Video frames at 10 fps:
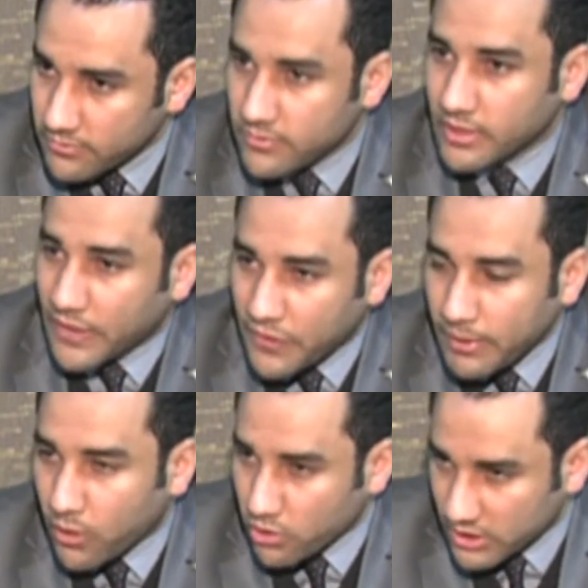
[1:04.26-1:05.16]
ده فيما
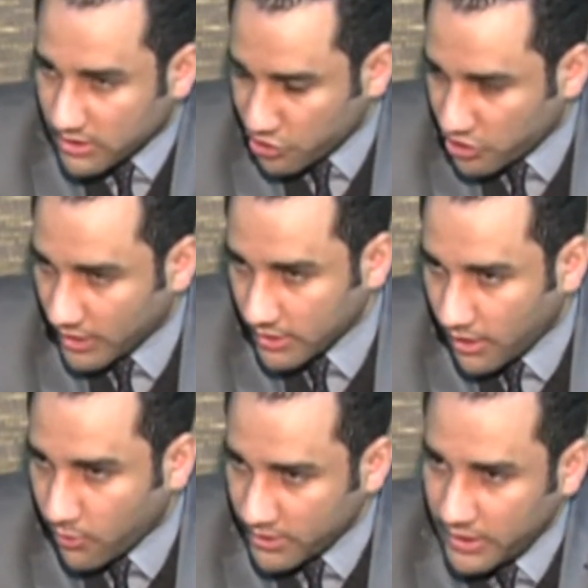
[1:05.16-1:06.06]
يخص تشريعات
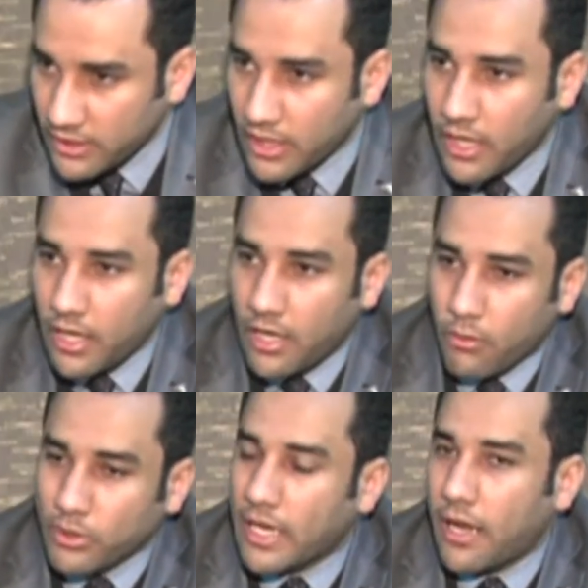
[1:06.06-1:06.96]
القوانين
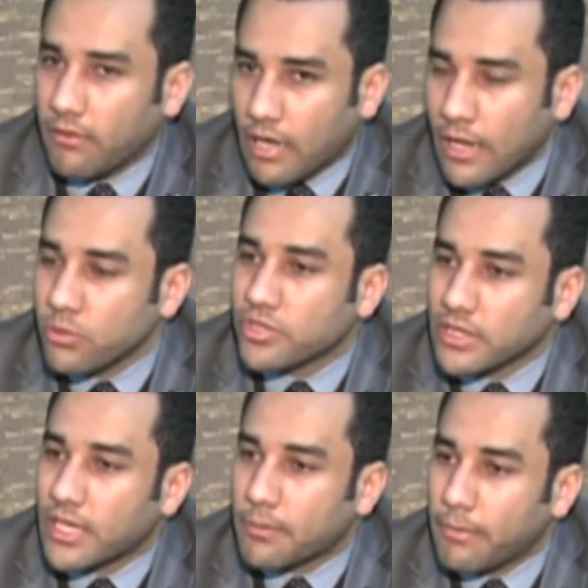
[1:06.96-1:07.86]
وده قانون
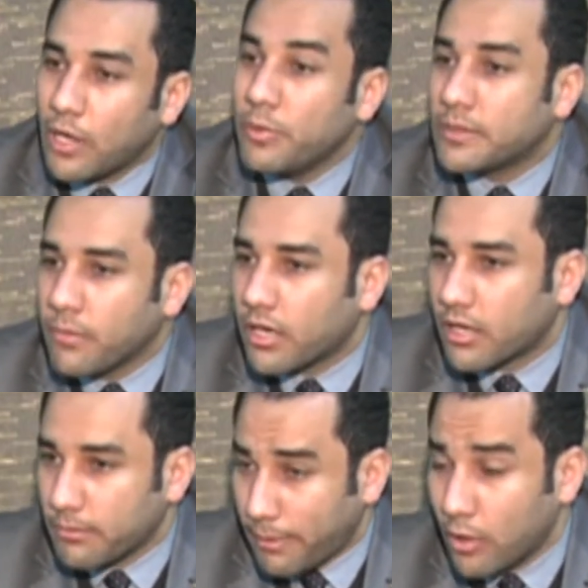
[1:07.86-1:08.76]
صدر بقاله 100 مره
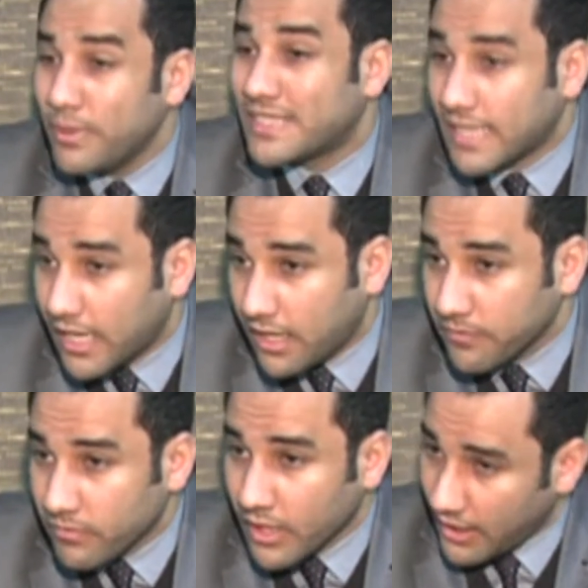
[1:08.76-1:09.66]
بقاله 100 سنه
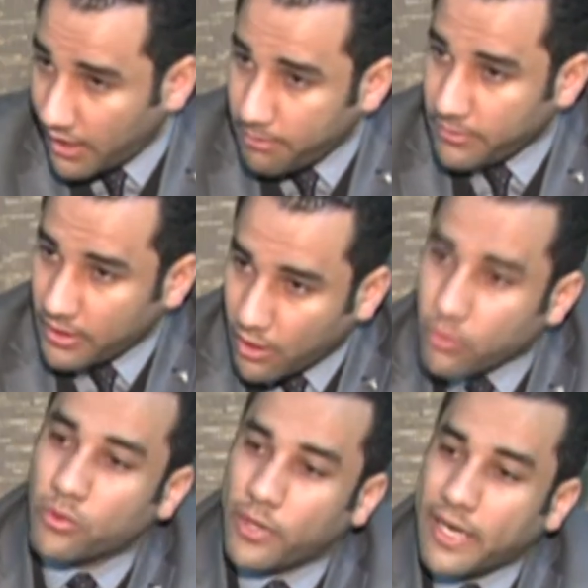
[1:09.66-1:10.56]
لم يكن
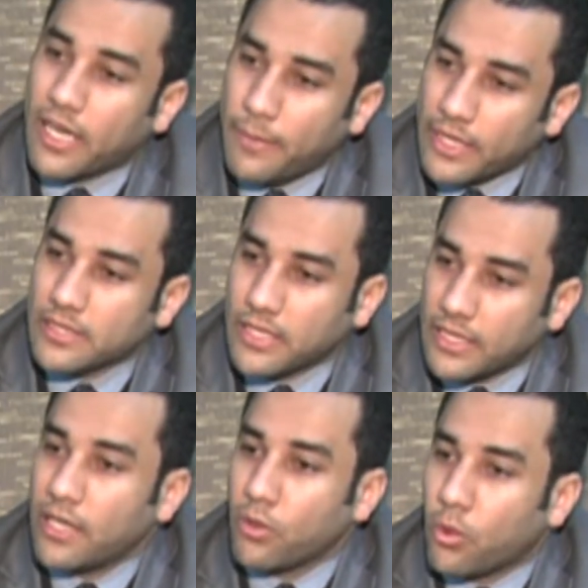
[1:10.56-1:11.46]
هناك مجلس لديه
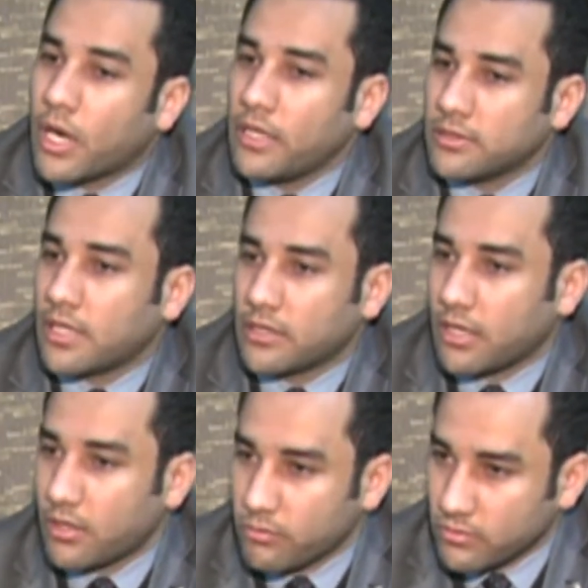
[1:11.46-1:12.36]
الجرأه ان يصدر هذا
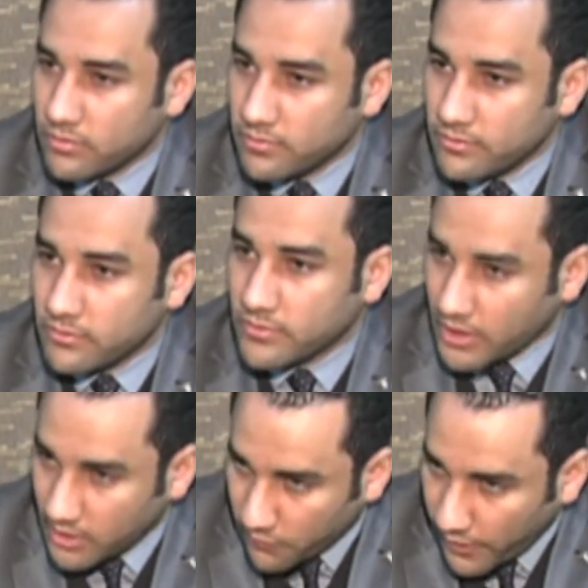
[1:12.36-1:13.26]
القانون
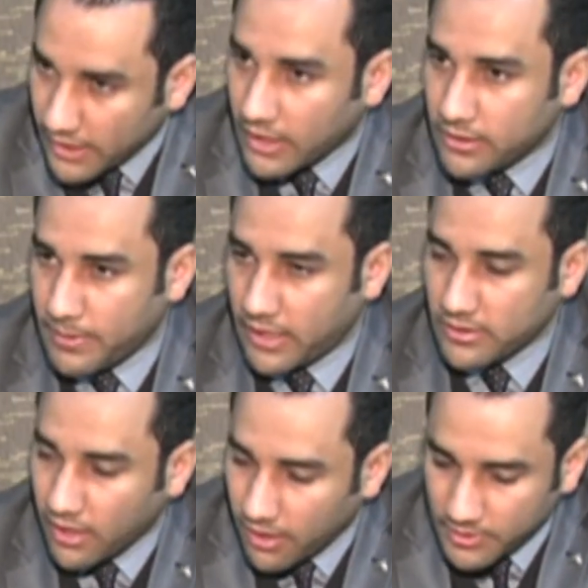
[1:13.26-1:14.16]
صدر في عهد المجلس
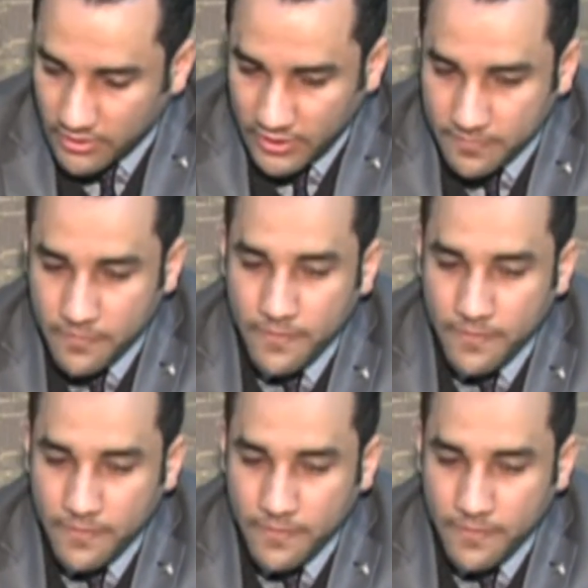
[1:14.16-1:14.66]
رقم اثنين